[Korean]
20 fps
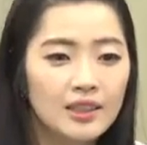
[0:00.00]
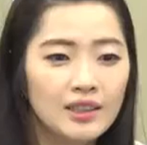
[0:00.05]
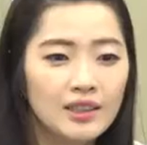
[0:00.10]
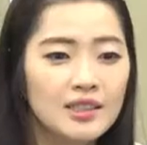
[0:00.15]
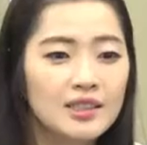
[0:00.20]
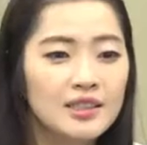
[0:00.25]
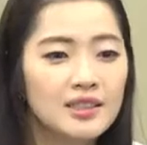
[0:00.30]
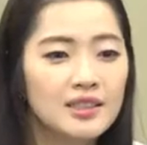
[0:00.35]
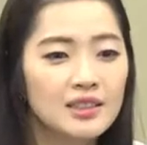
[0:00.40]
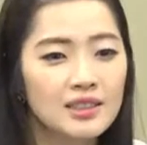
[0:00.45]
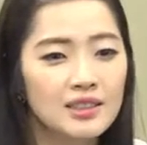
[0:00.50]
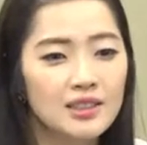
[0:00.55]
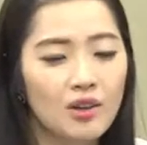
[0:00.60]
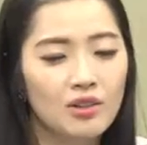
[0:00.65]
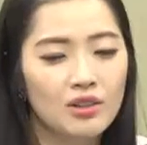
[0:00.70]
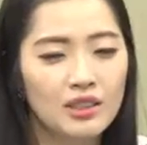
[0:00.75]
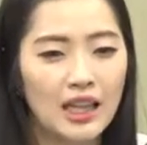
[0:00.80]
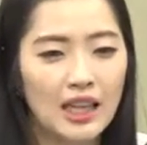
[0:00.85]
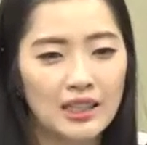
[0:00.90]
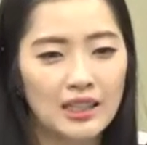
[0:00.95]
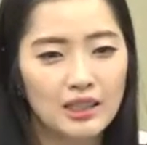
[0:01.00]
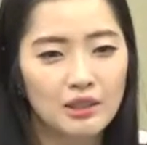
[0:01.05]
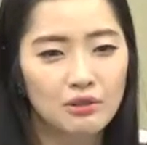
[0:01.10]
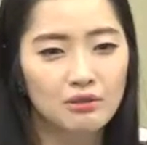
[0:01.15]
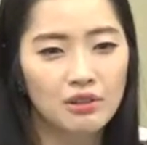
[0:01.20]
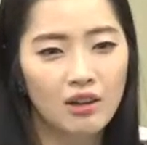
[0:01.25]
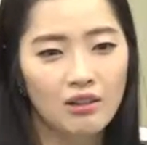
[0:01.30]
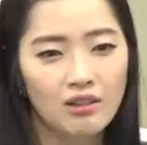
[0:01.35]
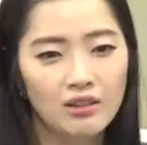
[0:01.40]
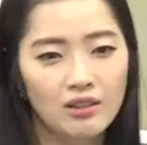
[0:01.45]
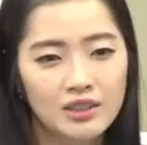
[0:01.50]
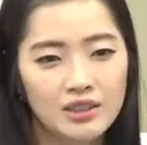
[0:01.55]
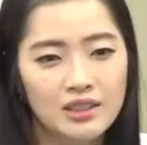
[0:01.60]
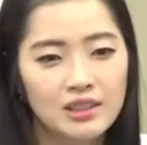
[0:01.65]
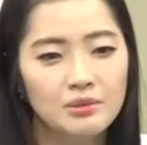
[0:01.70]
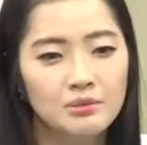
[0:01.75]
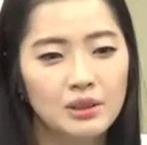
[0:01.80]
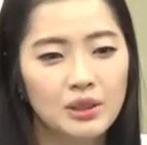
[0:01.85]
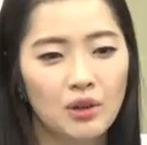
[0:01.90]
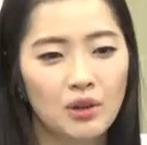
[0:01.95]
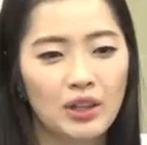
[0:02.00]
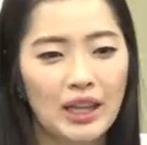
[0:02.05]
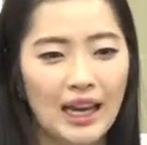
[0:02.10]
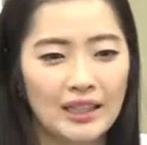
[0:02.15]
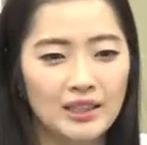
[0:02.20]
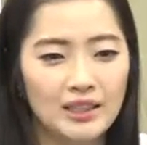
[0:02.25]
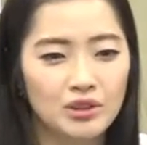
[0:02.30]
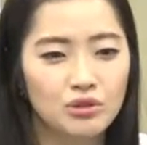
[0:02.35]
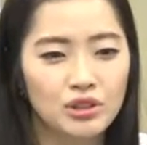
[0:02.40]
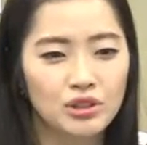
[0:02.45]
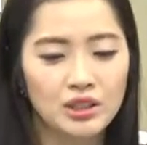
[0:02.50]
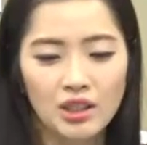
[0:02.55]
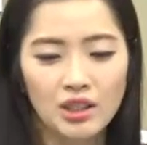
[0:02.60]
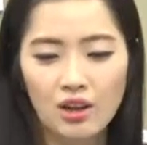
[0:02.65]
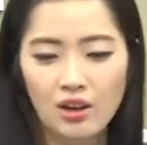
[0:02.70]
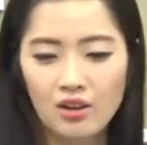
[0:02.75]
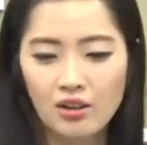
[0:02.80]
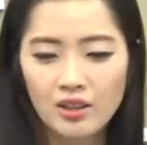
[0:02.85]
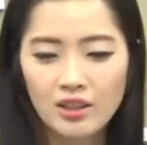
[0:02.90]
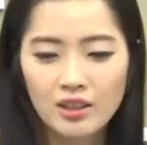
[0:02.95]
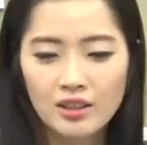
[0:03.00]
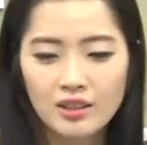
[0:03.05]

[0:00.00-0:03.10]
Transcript: 리즈 시절은 아니고요. 지금이 더 나을 수 있어요.